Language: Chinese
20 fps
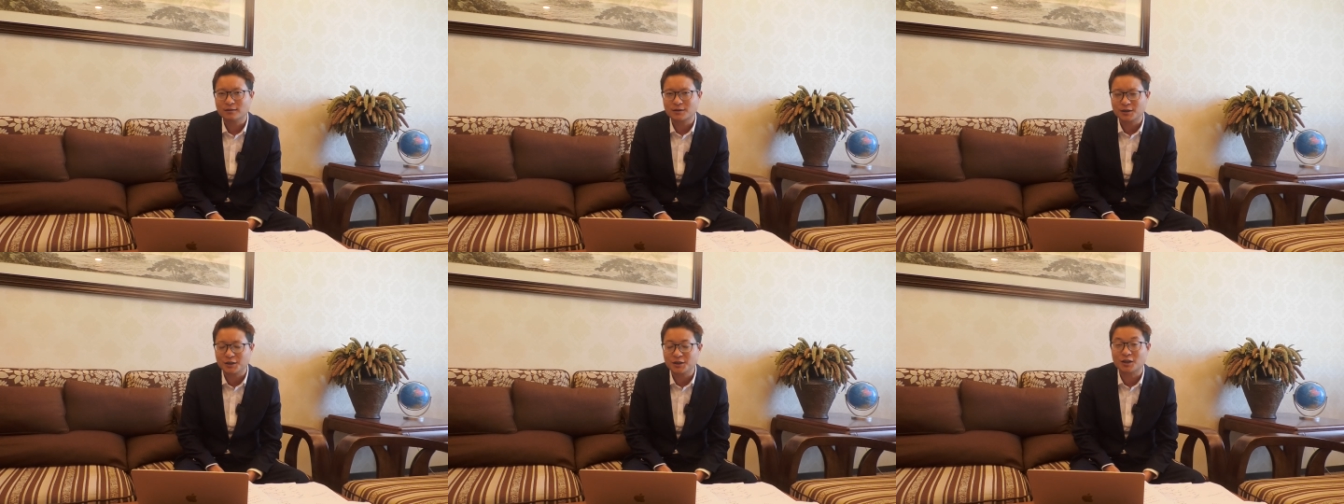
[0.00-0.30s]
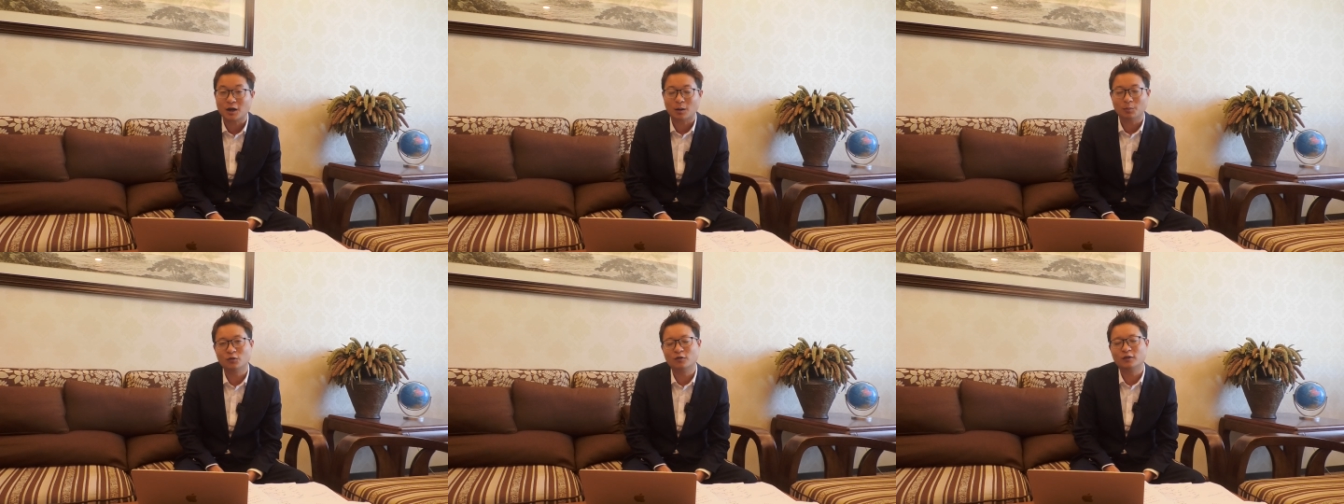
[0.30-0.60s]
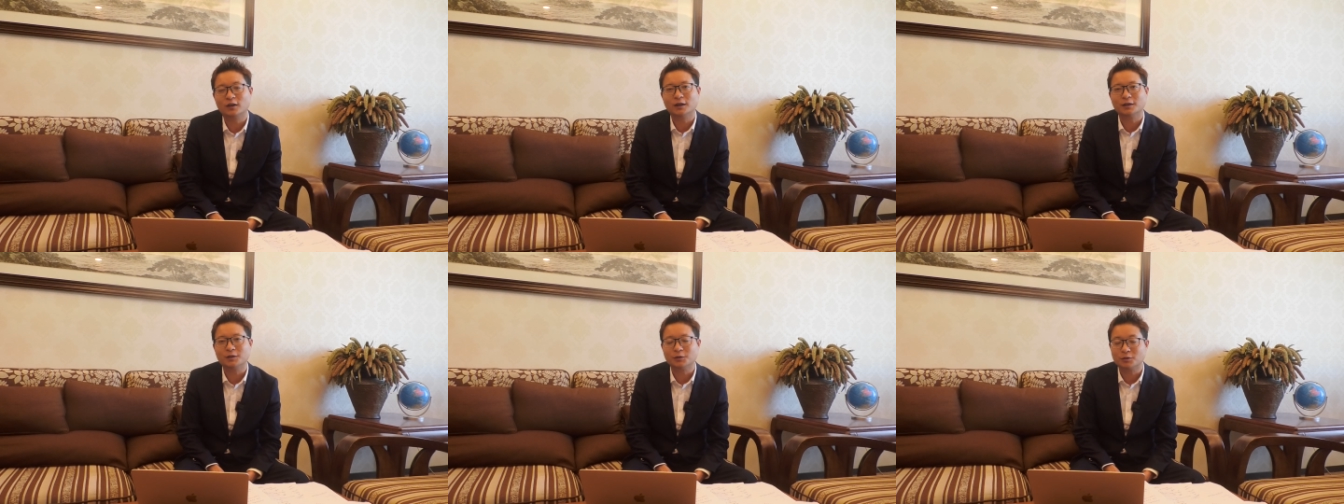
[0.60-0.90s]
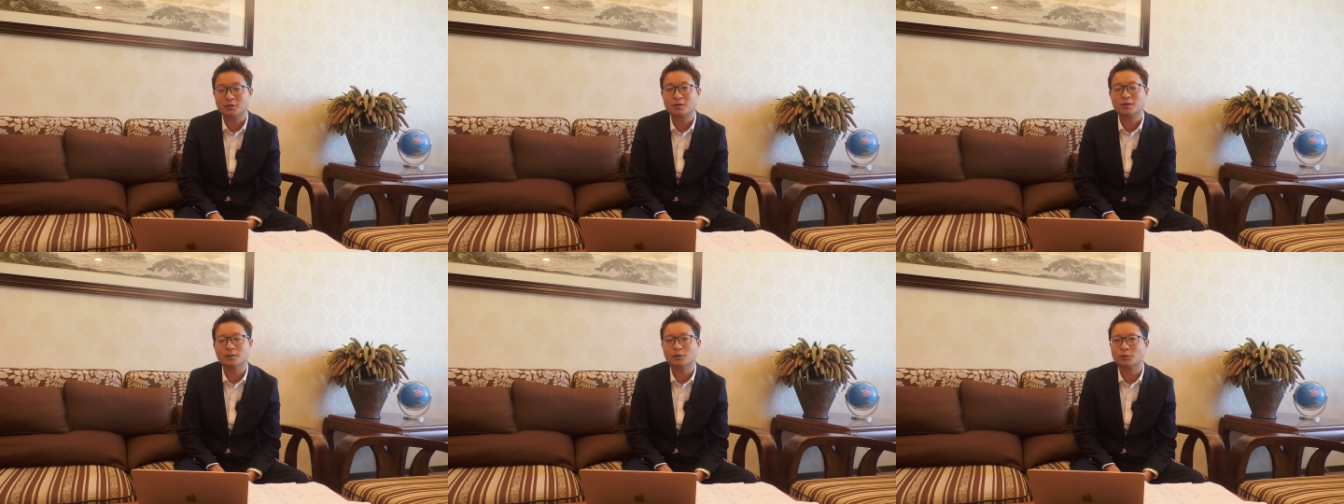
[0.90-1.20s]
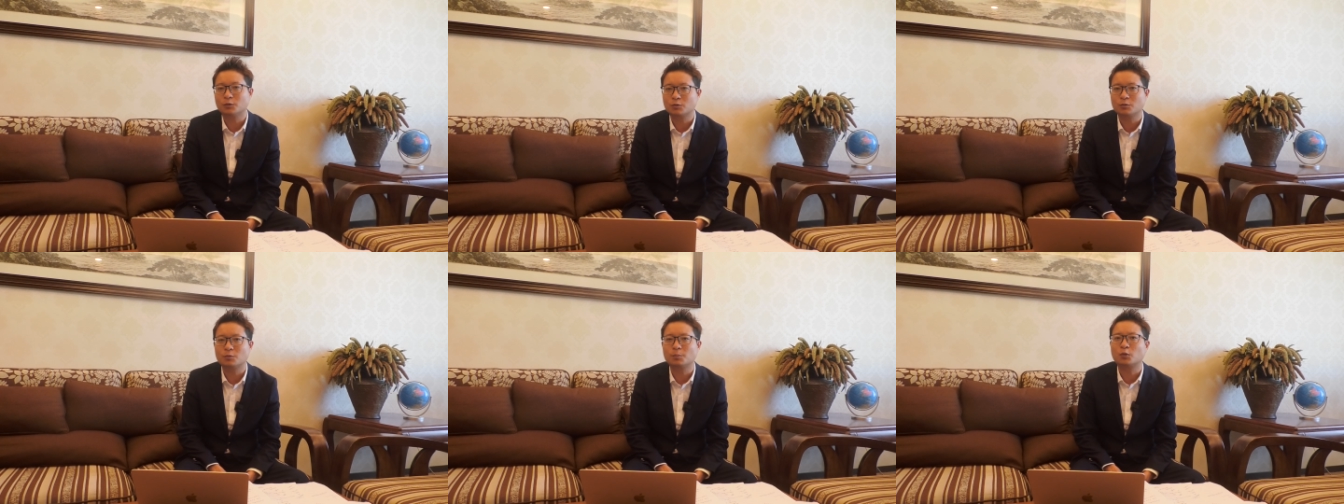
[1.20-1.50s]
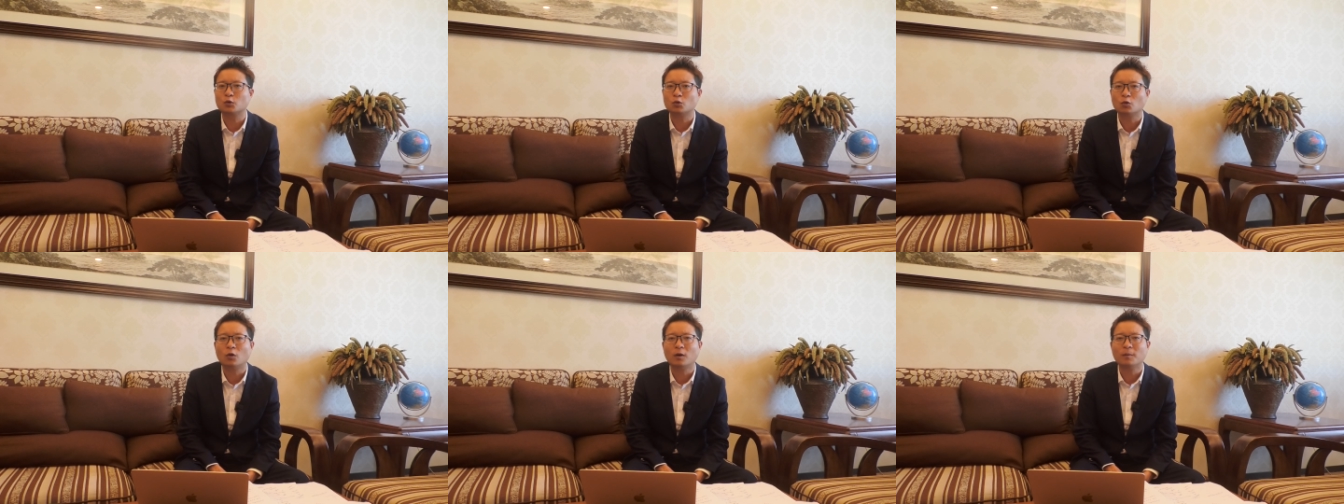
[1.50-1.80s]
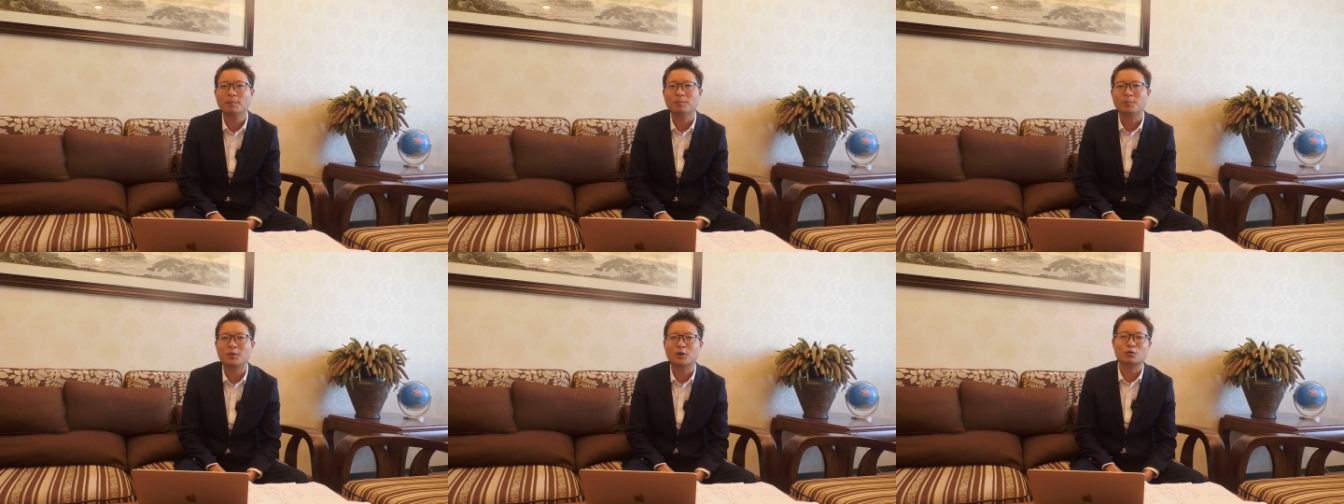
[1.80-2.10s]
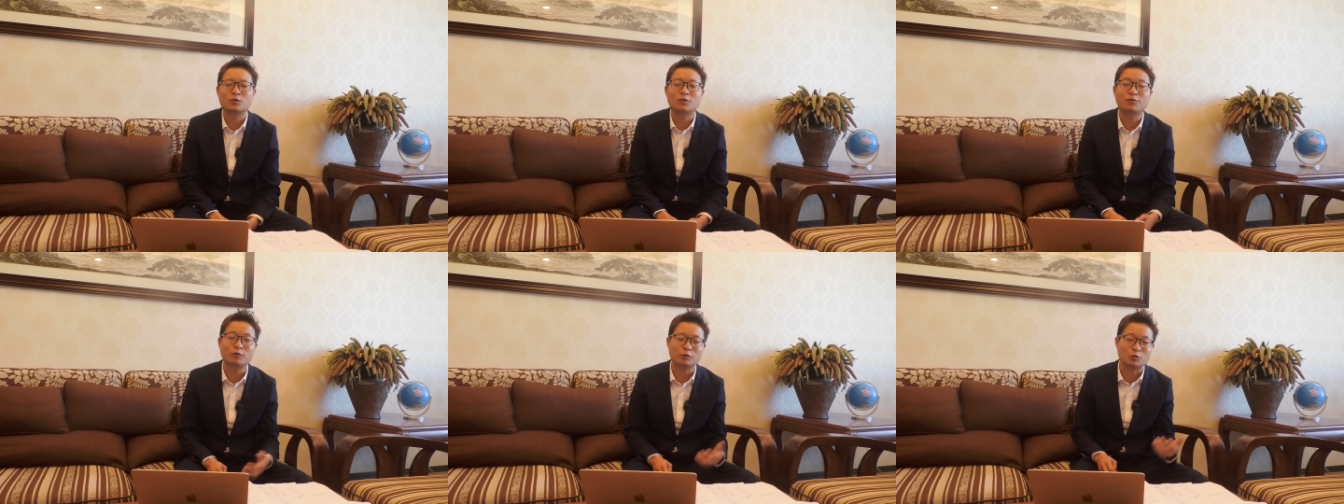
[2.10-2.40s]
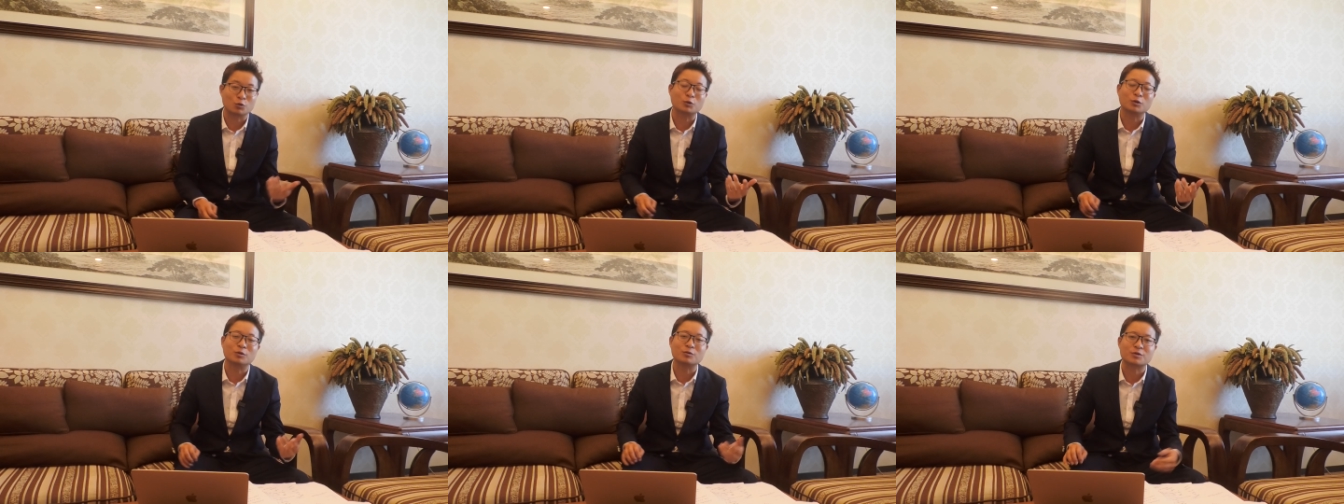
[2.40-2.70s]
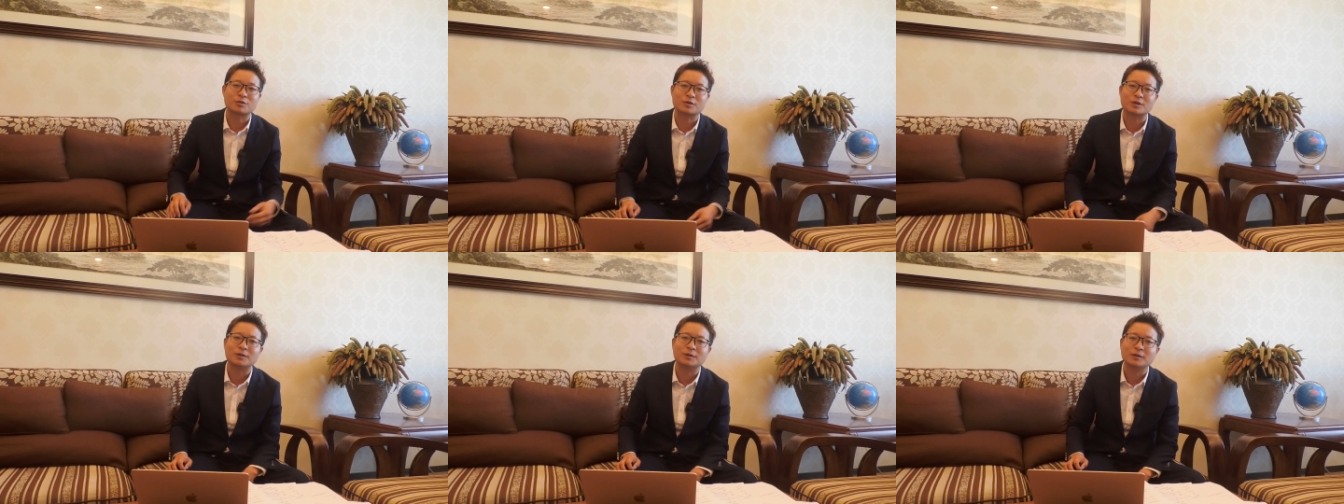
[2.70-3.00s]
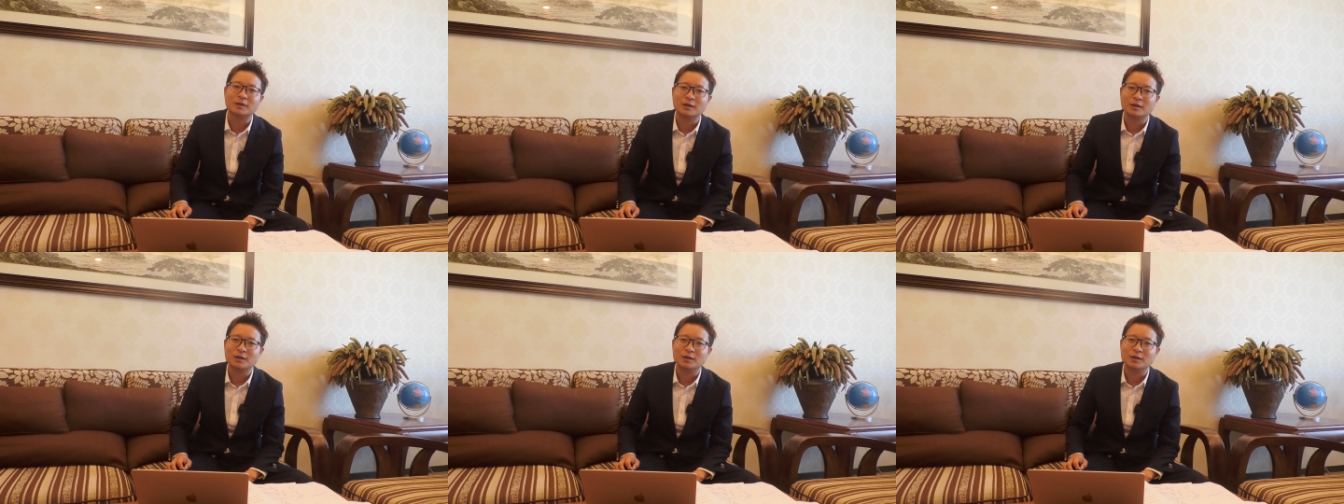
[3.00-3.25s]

这一小部分人有不多，比如说副总统就是